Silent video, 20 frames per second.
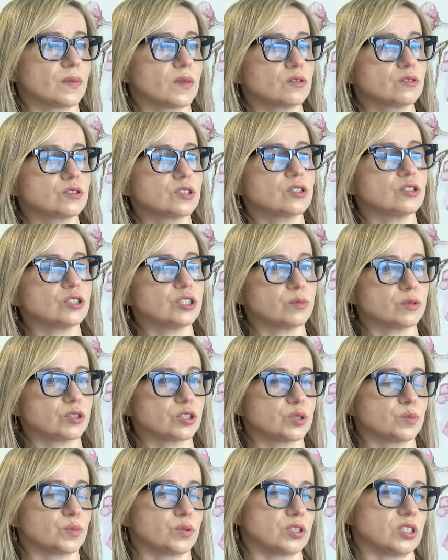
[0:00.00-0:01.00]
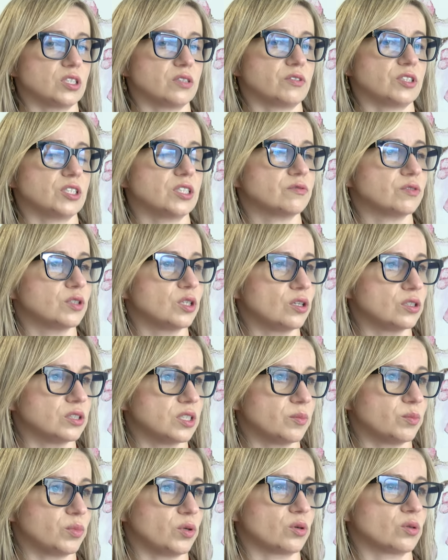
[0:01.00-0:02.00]
od czego się może spodziewać, jak
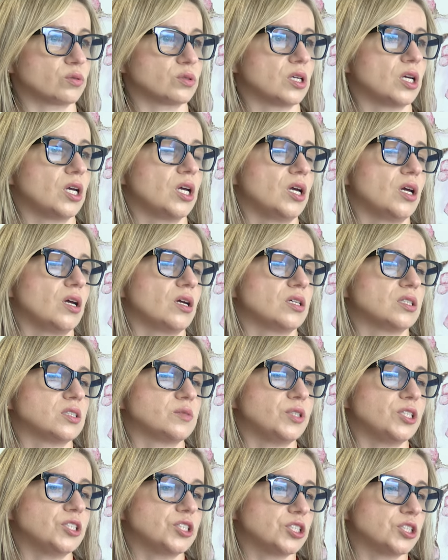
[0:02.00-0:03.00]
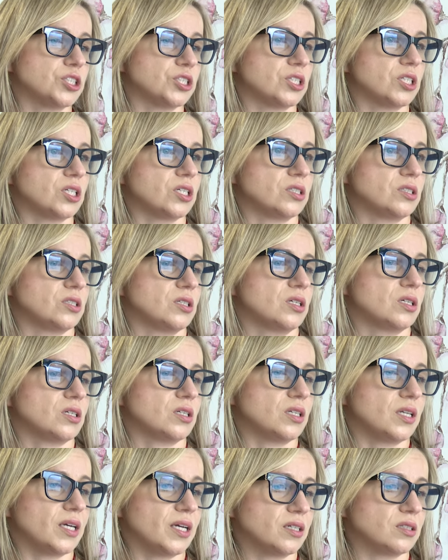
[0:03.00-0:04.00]
wygląda poród, zmniejsza się jej
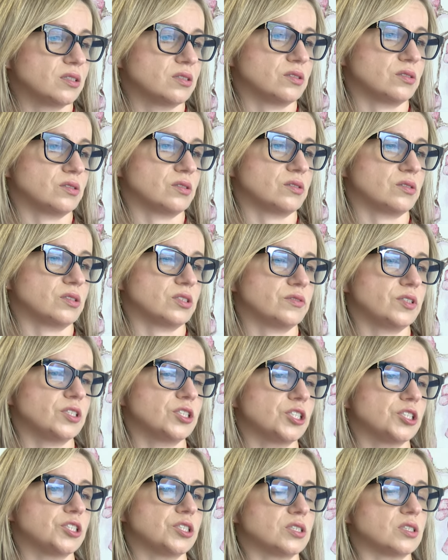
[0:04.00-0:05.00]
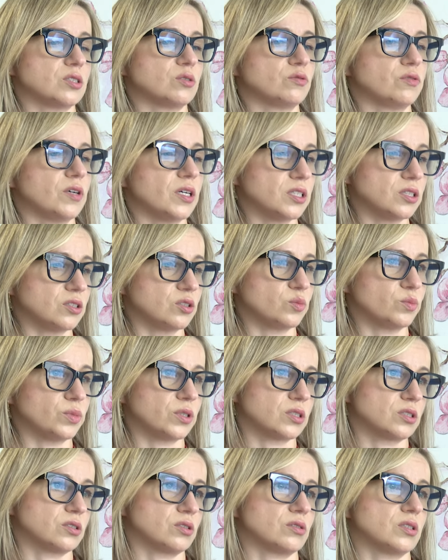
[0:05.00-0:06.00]
lęk, zwiększa się zaufanie do
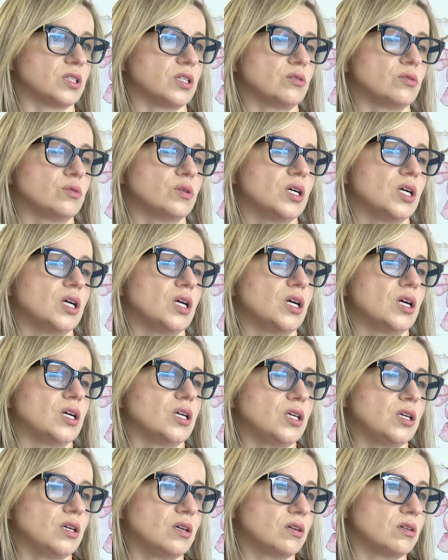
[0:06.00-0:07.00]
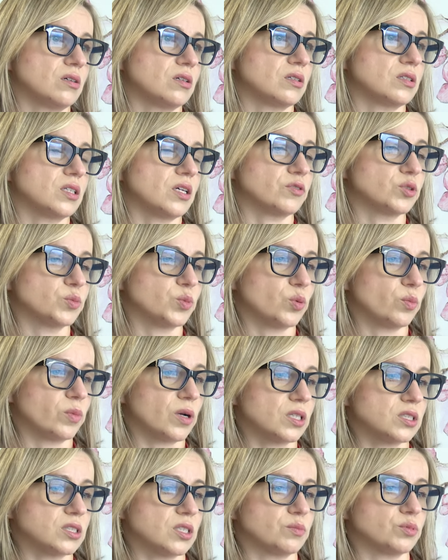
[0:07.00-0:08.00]
personelu i ta
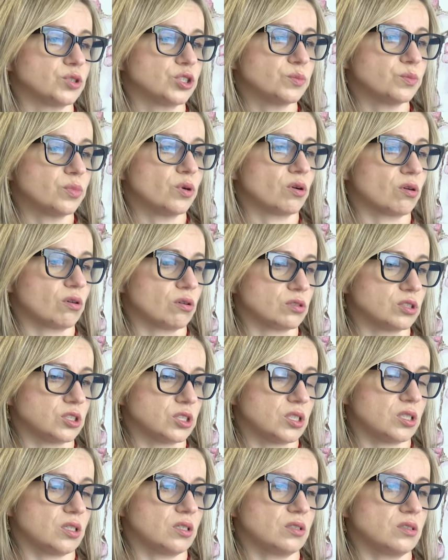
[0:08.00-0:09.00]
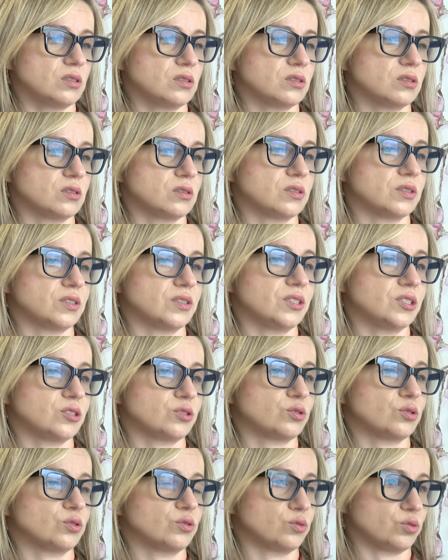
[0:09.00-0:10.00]
współpraca przy porodzie Y,
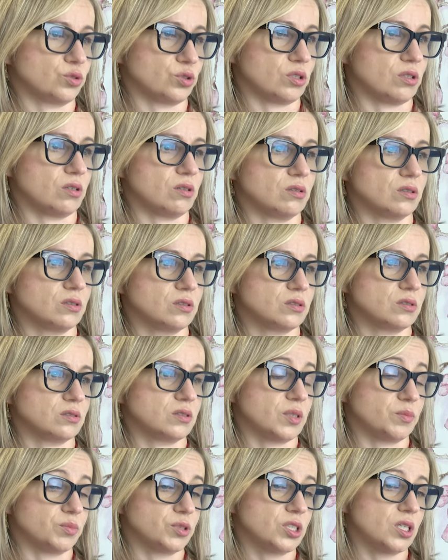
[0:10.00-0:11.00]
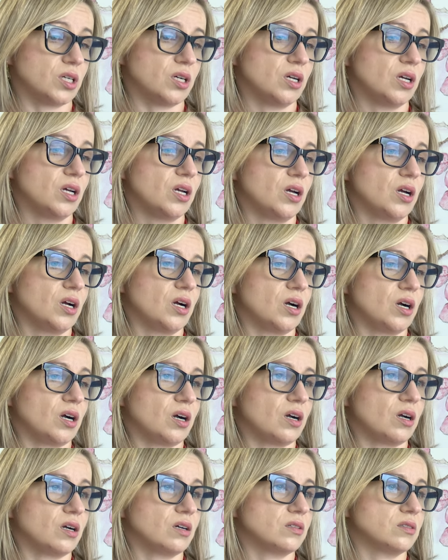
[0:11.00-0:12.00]
jest dużo y, lepsza,
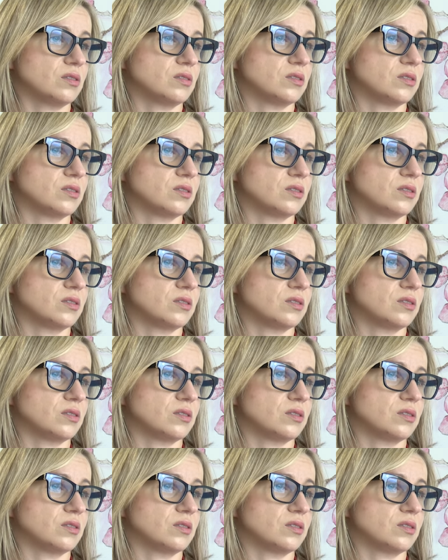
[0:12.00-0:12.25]
a